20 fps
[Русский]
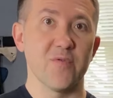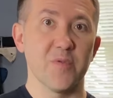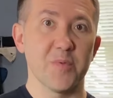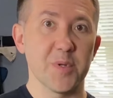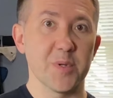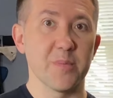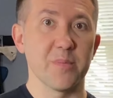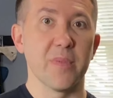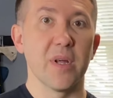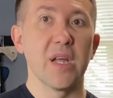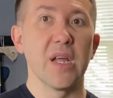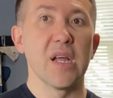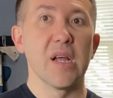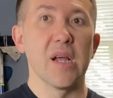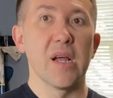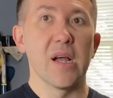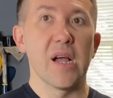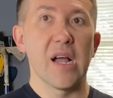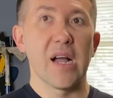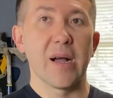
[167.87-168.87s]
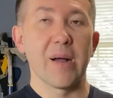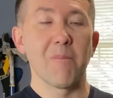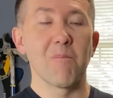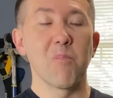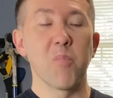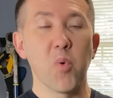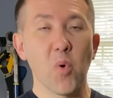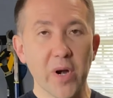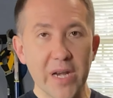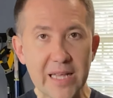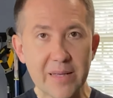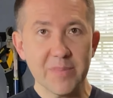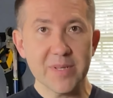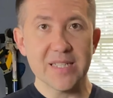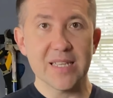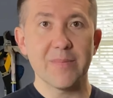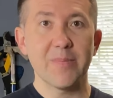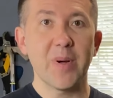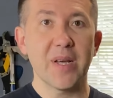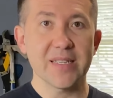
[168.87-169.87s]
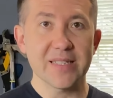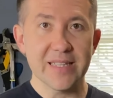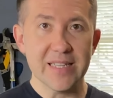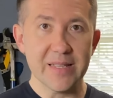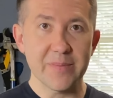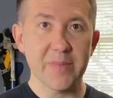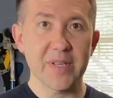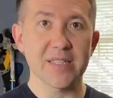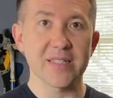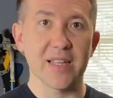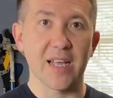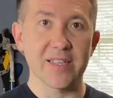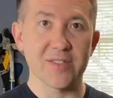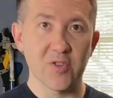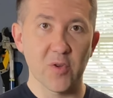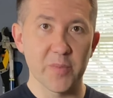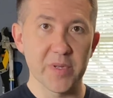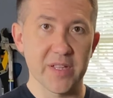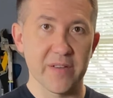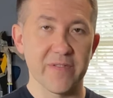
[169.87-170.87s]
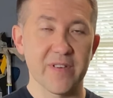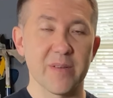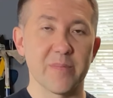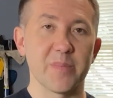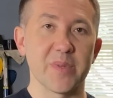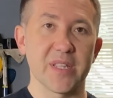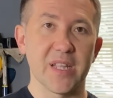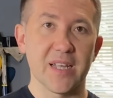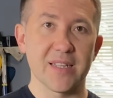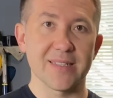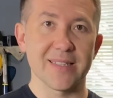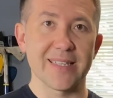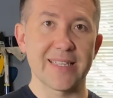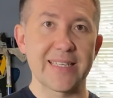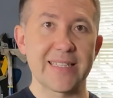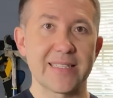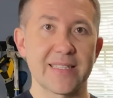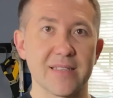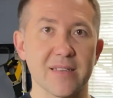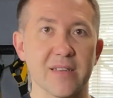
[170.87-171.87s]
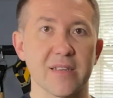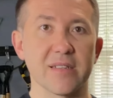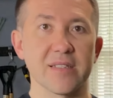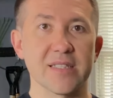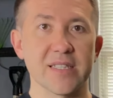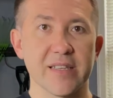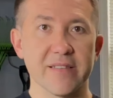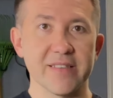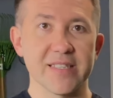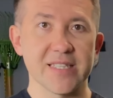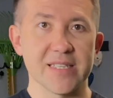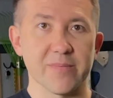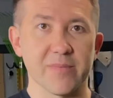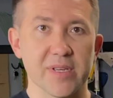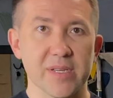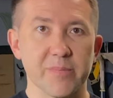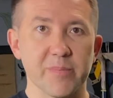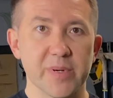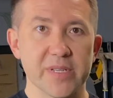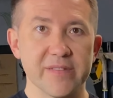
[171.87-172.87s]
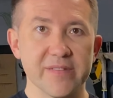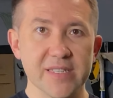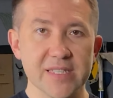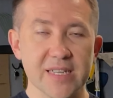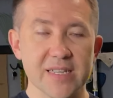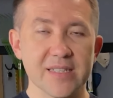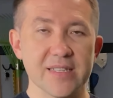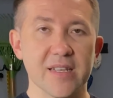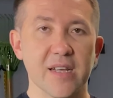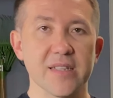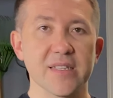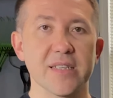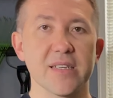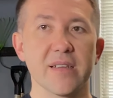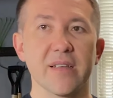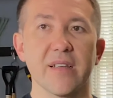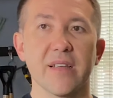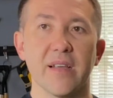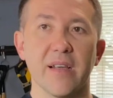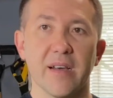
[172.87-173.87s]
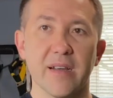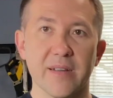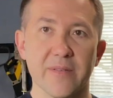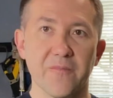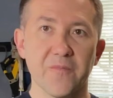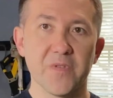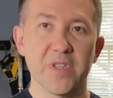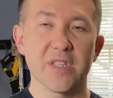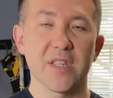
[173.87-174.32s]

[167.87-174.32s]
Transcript: в общем, более безопасных мест, особенно в комбинации с независимой подвеской сзади, а, не